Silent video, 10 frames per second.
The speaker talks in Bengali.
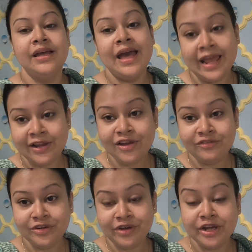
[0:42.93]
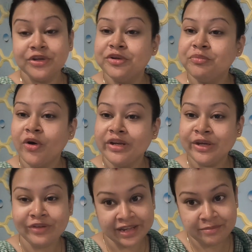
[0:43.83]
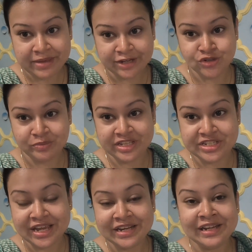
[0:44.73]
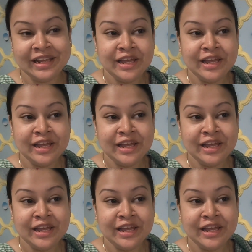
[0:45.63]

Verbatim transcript: হ্যালো এভরিওয়ান গুড মর্নিং ওয়েলকাম ব্যাক টু মাই চ্যানেল